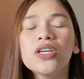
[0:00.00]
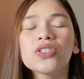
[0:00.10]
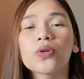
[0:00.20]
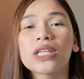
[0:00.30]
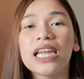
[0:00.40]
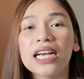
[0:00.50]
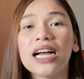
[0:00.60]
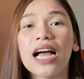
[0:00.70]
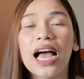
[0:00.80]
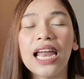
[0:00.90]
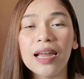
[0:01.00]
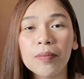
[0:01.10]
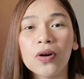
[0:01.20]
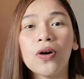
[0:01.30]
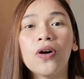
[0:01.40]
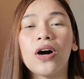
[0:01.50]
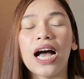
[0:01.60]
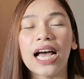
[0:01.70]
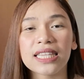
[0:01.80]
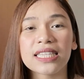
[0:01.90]
So talagang alam
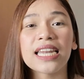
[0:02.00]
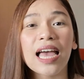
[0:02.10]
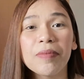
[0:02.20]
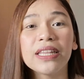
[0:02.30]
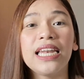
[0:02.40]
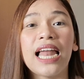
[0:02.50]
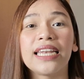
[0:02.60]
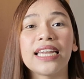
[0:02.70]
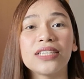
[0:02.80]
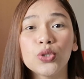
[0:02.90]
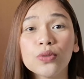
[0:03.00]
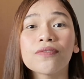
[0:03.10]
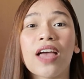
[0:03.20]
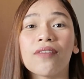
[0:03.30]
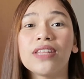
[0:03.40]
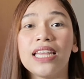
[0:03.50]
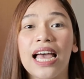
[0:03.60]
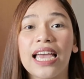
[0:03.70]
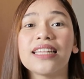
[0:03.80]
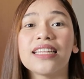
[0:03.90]
ko at sinabi nila na June 5
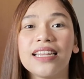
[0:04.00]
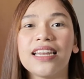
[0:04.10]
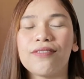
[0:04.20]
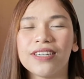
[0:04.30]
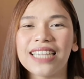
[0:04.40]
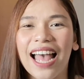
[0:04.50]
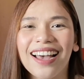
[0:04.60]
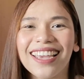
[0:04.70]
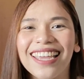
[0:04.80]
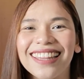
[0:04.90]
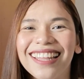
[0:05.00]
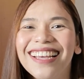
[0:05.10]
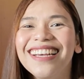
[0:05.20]
nila i-deliver sa akin.